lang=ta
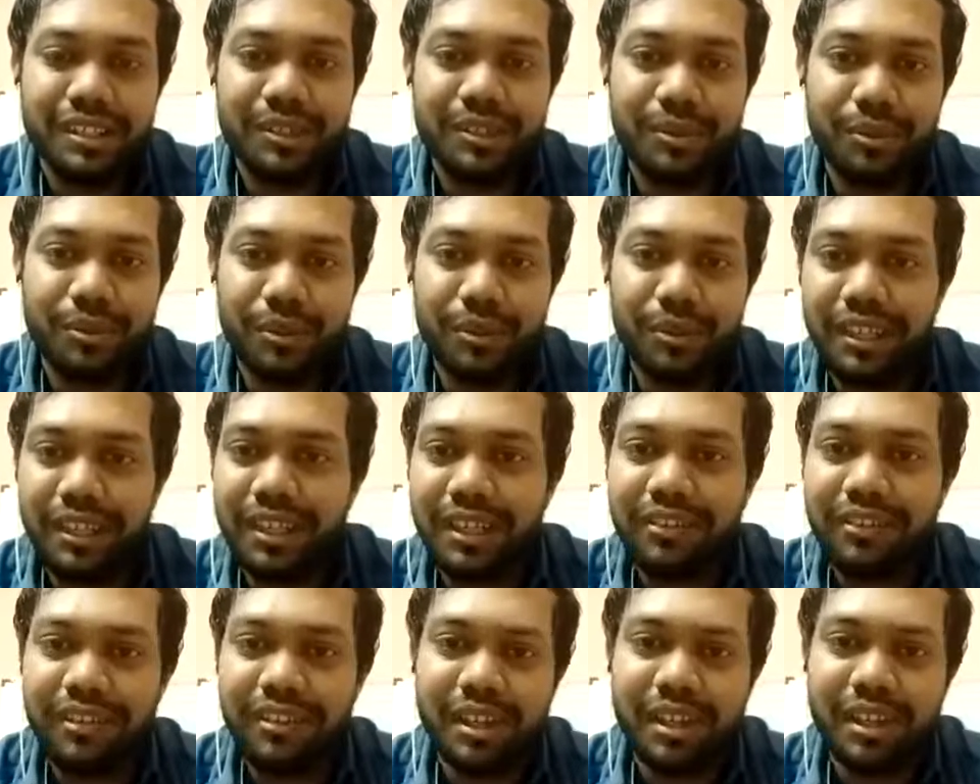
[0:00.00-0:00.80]
ஸோ
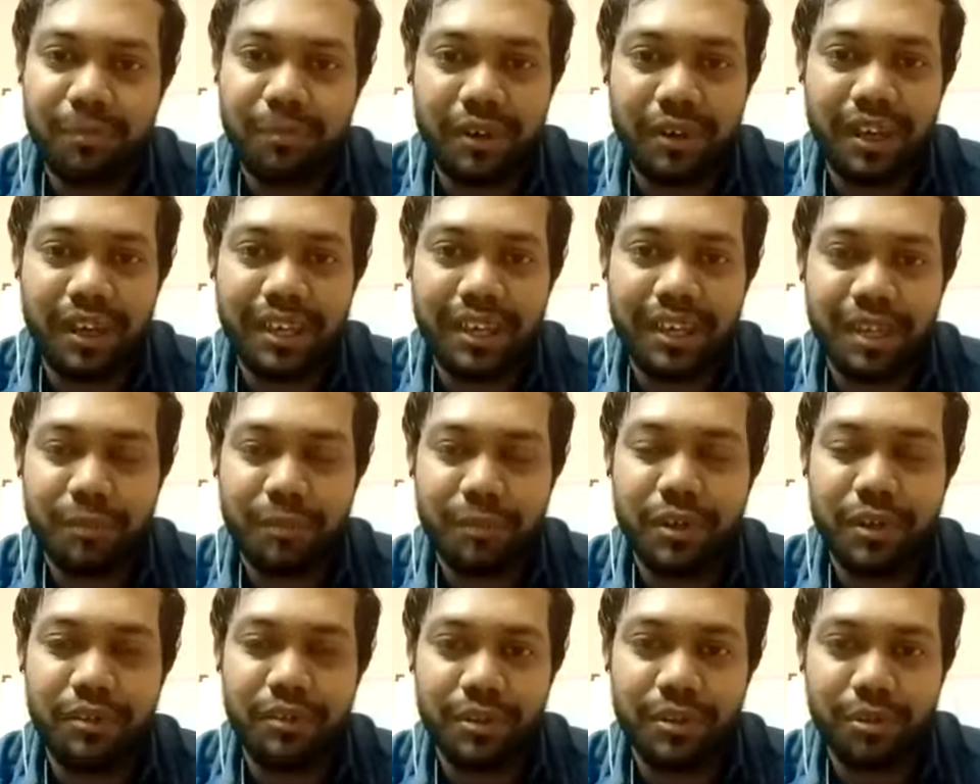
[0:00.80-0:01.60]
இதெல்லாம் நான் பார்ட்
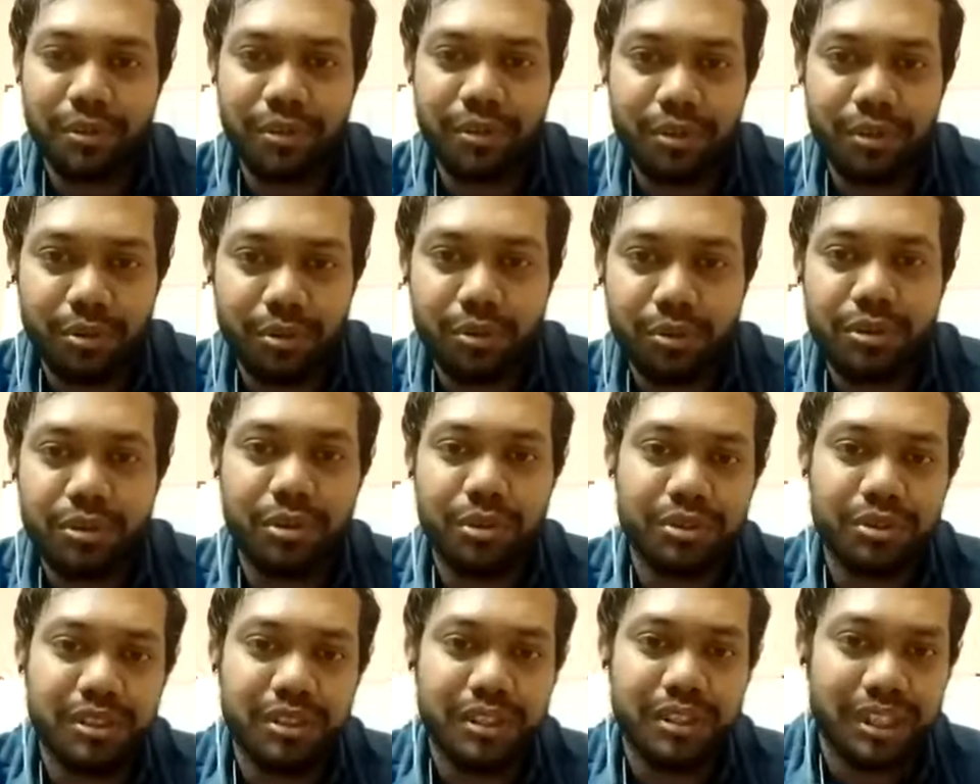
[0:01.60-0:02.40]
டைமாக வந்து ஒரு டூ
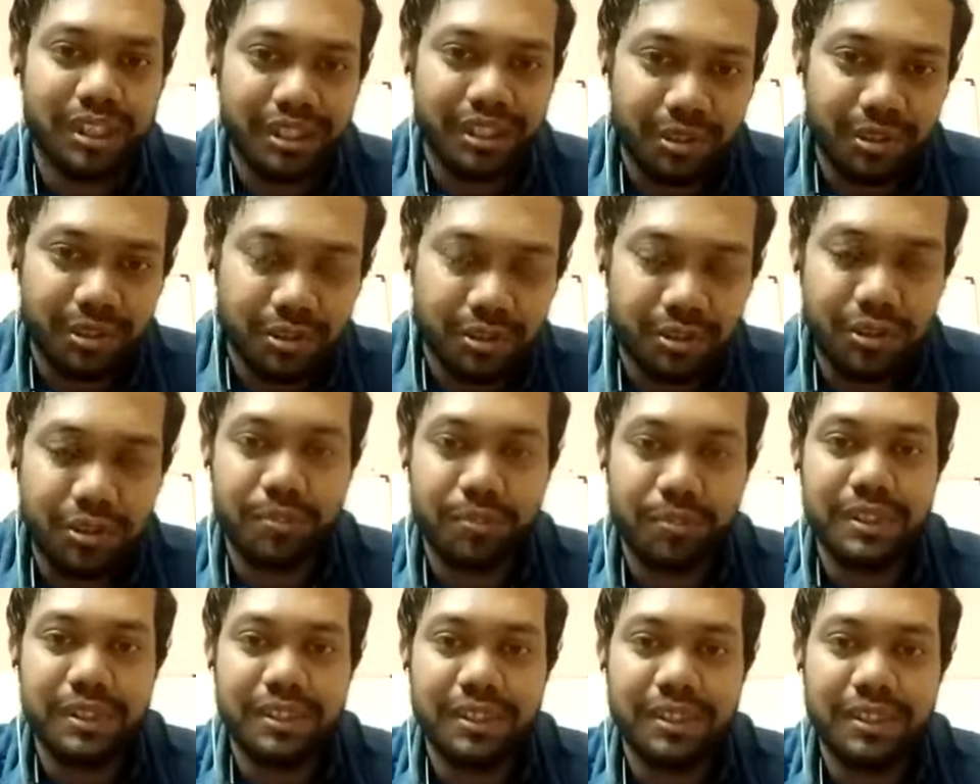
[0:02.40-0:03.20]
தௌசண்ட் த்ரீ தௌசண்ட்
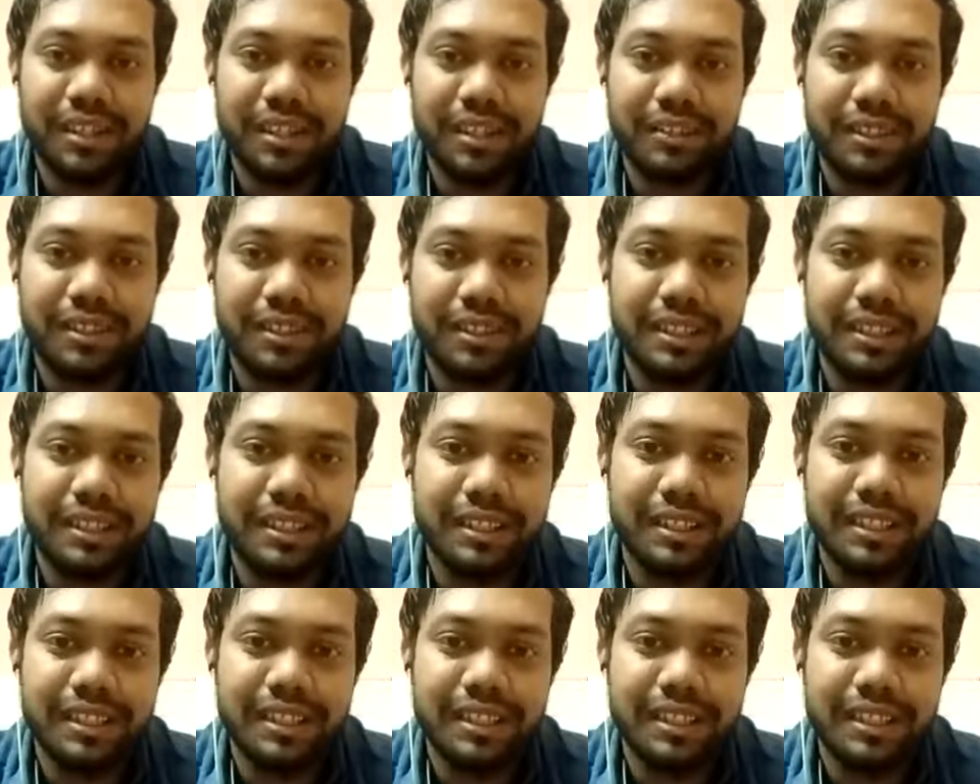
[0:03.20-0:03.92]
ருபீஸ்க்குலாம் வந்து